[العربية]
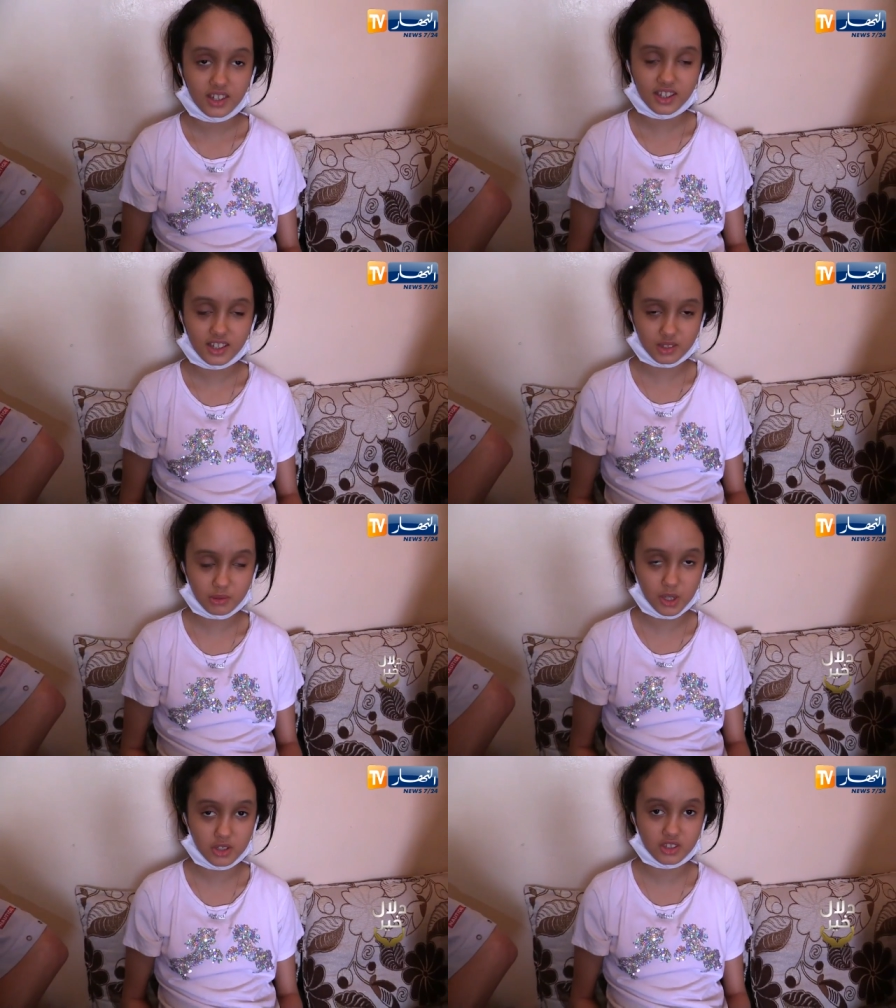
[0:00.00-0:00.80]
أنا
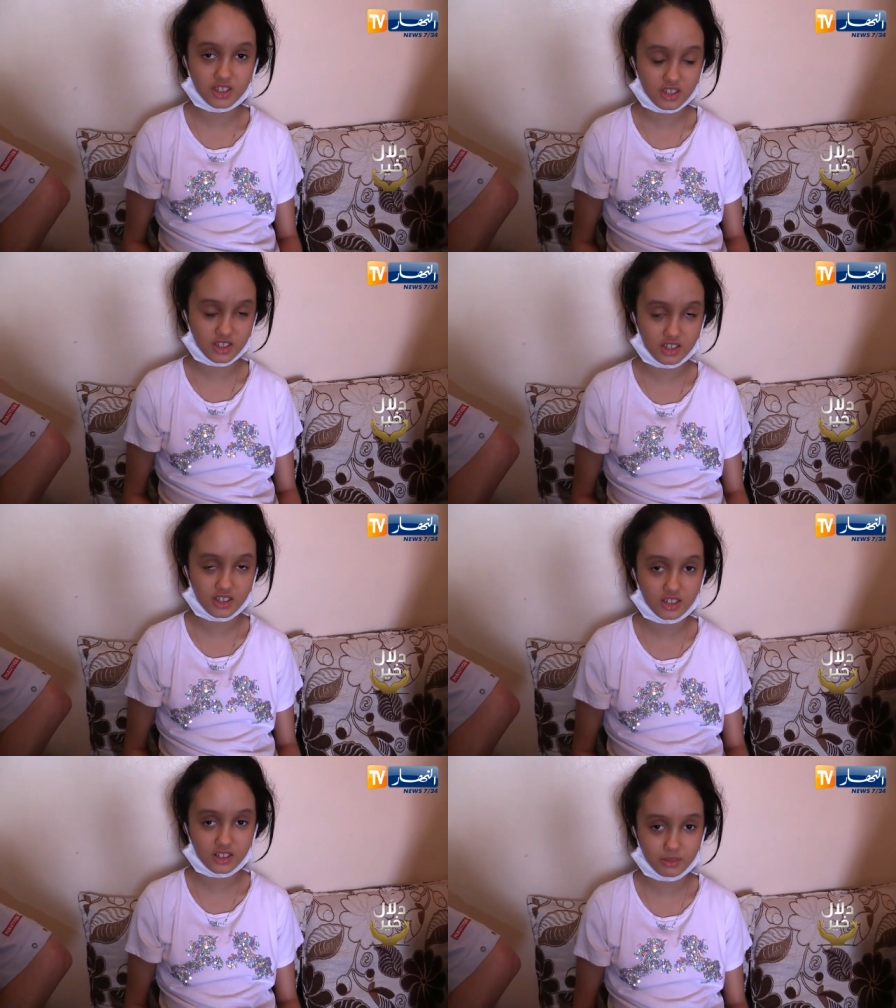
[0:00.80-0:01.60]
توحشت
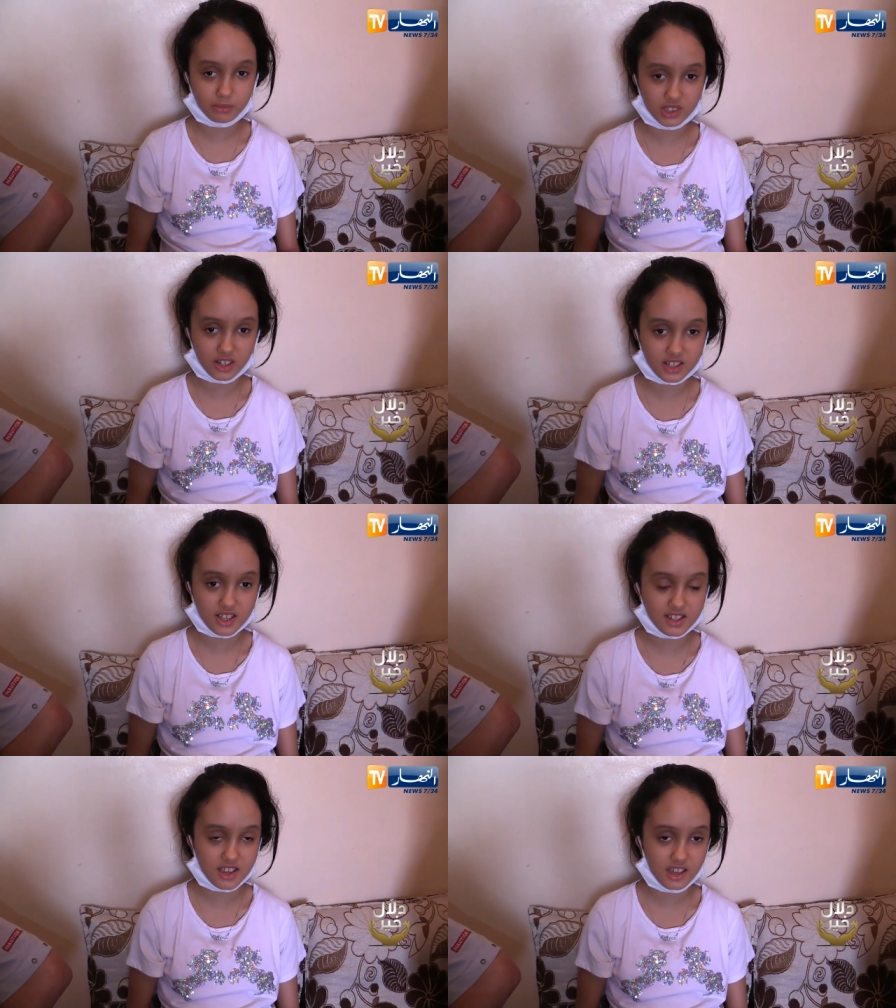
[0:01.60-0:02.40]

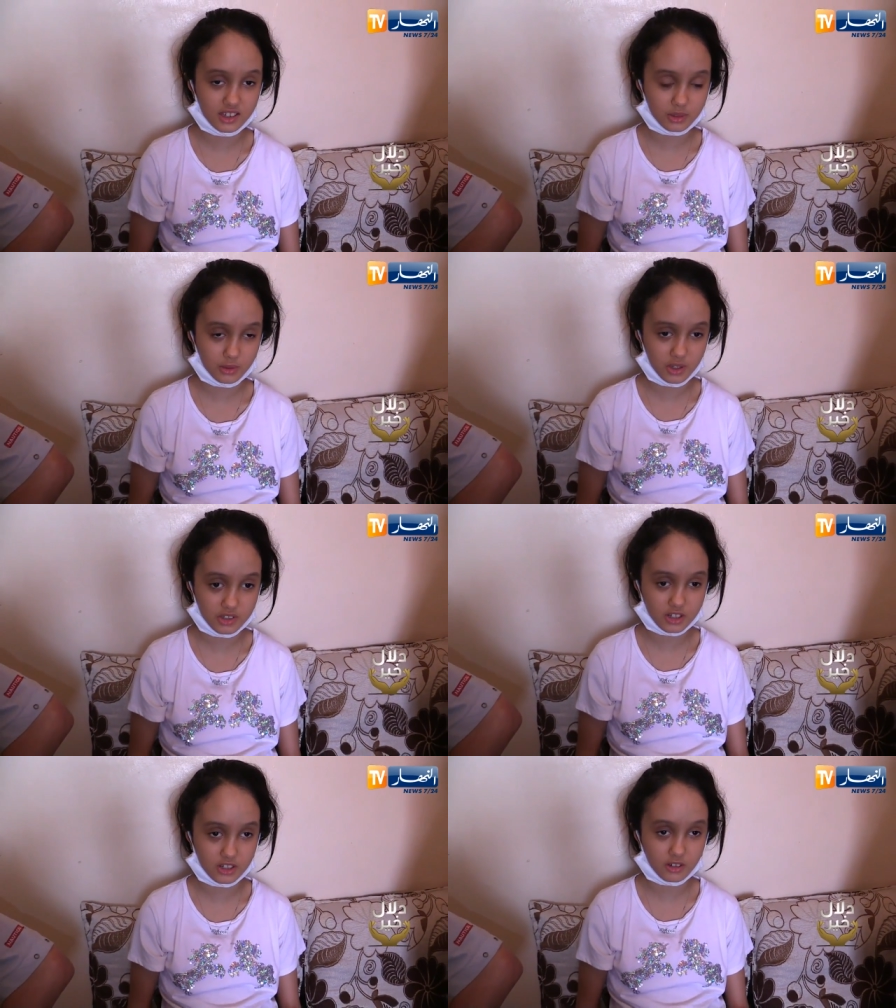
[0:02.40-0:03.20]
المدرسة تاعي
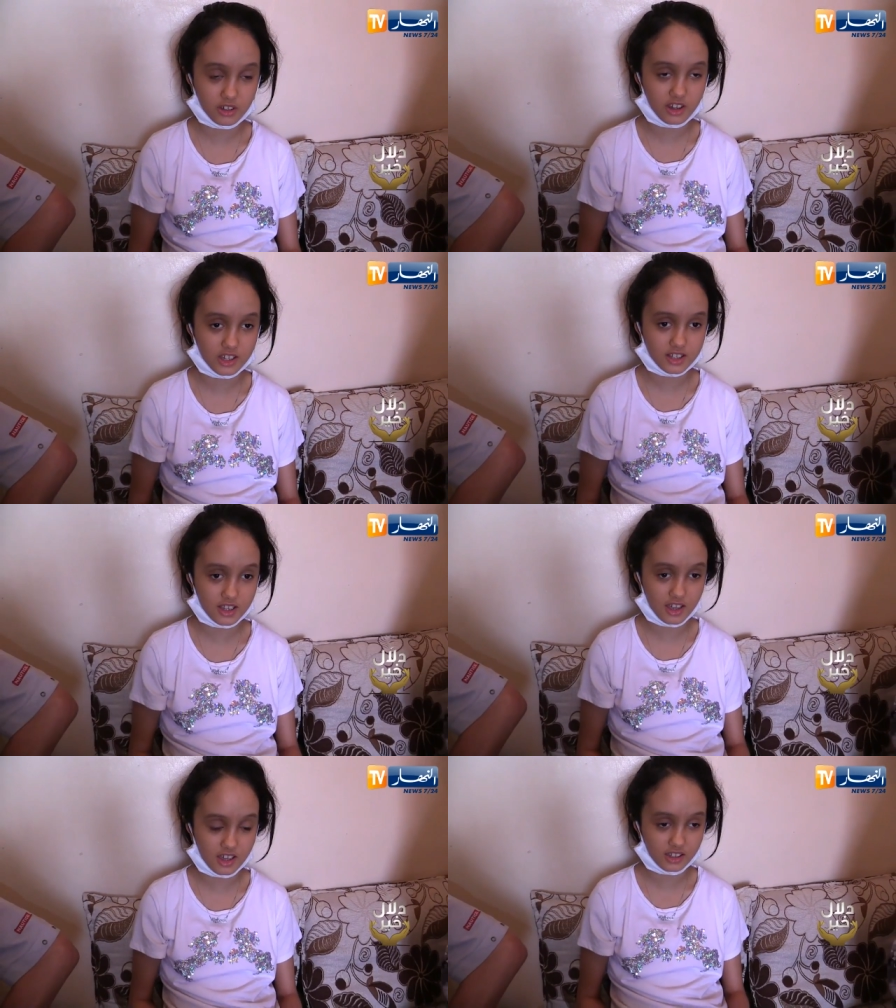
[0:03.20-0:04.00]
توحشت القراية
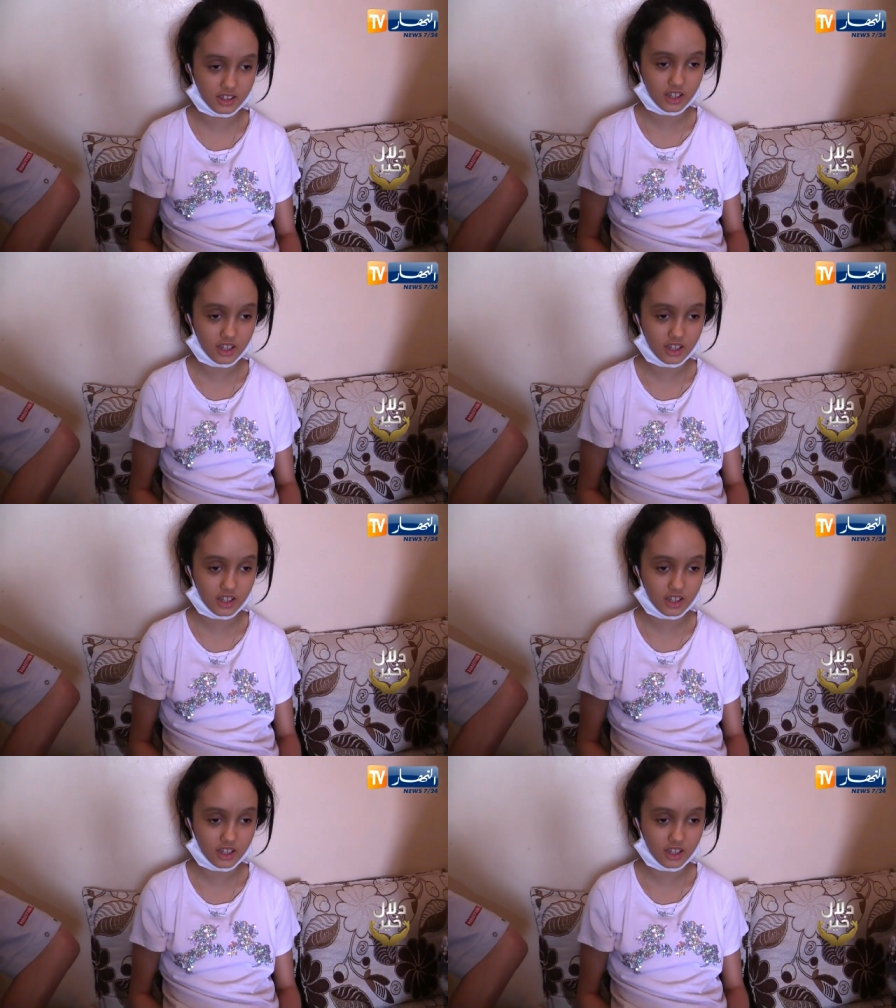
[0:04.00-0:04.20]
تاعي